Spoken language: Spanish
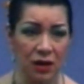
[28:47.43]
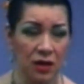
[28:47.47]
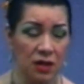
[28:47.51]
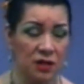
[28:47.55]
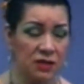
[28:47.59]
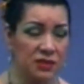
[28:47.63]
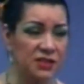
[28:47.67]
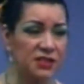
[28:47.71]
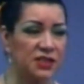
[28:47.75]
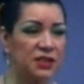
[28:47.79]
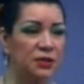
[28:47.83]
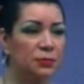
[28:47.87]

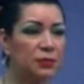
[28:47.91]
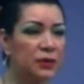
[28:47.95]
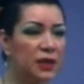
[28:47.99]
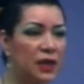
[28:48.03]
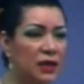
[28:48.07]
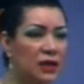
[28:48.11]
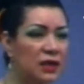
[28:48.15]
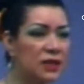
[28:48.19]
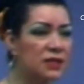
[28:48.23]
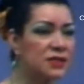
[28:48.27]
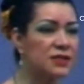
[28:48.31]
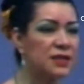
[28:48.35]
Si
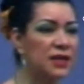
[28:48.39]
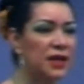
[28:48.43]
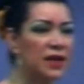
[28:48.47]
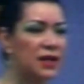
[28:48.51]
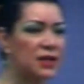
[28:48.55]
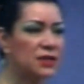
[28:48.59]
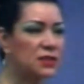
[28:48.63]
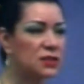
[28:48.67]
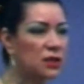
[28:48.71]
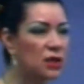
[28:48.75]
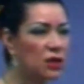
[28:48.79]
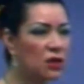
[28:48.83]
bien
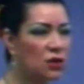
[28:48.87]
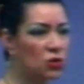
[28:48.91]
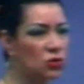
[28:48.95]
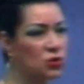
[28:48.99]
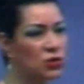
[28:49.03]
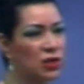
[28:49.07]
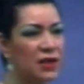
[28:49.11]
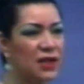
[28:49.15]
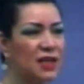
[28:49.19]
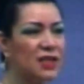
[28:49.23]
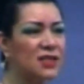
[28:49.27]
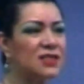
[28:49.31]
hicieres, ¿no
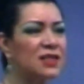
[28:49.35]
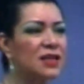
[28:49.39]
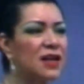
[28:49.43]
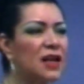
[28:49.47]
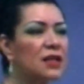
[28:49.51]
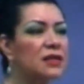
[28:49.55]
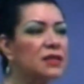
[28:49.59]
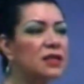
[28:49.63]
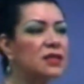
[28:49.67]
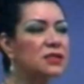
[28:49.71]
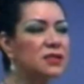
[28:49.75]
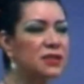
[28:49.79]
serías
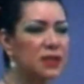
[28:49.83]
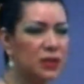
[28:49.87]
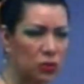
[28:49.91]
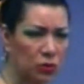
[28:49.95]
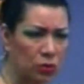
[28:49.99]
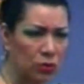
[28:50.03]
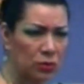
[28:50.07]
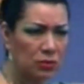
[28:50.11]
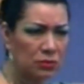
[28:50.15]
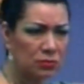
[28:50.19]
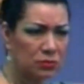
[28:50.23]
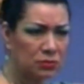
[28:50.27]

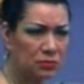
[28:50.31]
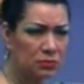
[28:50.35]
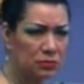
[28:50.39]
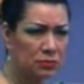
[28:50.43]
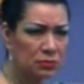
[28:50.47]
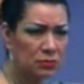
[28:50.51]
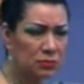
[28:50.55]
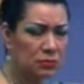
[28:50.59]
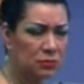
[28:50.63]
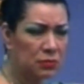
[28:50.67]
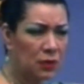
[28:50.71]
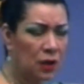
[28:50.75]
enaltecido?
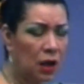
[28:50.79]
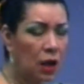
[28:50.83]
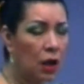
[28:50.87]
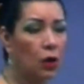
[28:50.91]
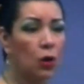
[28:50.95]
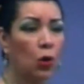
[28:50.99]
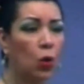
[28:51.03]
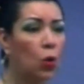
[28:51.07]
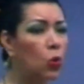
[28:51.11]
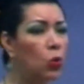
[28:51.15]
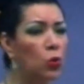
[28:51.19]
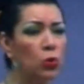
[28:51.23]

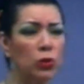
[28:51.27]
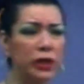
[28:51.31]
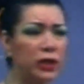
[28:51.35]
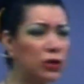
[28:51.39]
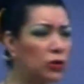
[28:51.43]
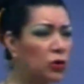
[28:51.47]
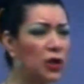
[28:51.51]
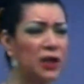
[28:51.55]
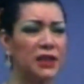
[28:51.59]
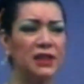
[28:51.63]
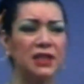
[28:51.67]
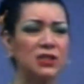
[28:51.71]
Lo
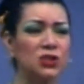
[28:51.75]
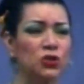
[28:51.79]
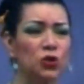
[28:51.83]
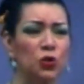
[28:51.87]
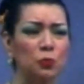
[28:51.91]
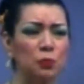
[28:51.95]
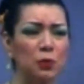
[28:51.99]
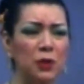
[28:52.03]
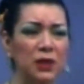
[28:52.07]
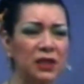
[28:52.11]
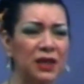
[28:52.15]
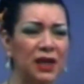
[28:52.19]
único que te estoy
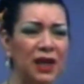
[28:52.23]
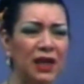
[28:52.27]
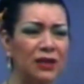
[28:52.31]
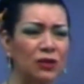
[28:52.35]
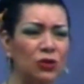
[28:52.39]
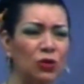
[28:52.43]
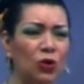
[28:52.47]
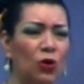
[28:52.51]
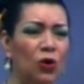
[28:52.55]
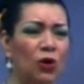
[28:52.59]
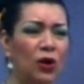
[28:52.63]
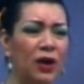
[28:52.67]

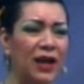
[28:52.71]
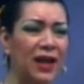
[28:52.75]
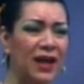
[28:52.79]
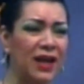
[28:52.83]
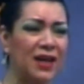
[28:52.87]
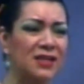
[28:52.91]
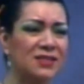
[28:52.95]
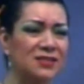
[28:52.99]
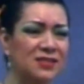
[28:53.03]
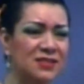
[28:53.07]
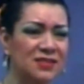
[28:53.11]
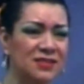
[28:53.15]
pidiendo
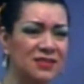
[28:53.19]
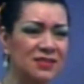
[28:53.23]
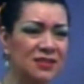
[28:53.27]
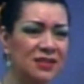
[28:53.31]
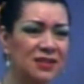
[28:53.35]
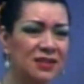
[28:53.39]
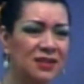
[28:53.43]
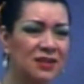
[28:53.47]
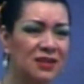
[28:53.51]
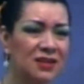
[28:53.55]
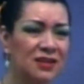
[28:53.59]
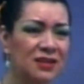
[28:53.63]
es,
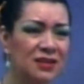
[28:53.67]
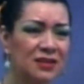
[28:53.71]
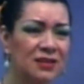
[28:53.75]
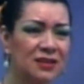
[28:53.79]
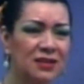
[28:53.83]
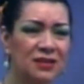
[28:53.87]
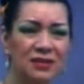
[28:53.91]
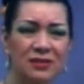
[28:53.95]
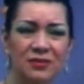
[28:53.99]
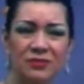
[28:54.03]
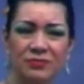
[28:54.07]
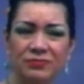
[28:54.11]

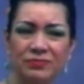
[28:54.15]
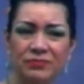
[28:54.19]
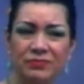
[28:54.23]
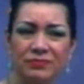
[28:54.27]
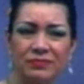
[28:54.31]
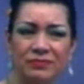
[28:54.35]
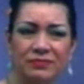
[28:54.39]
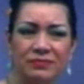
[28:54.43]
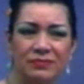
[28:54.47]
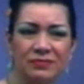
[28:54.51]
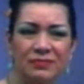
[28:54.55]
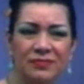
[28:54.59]

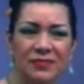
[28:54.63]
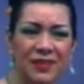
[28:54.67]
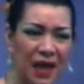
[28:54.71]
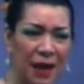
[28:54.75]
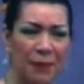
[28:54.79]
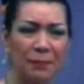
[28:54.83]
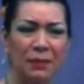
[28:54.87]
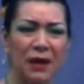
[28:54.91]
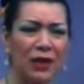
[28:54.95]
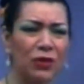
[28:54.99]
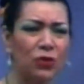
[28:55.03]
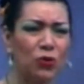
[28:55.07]

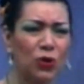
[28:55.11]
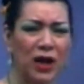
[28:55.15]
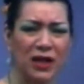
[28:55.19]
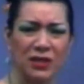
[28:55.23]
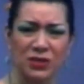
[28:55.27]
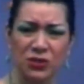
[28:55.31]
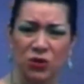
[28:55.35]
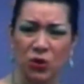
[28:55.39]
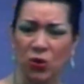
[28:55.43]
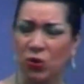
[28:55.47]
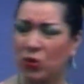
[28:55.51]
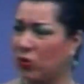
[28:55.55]
dame
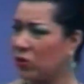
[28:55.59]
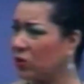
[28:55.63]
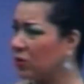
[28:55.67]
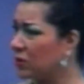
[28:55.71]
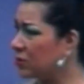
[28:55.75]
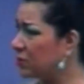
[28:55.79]
adoración.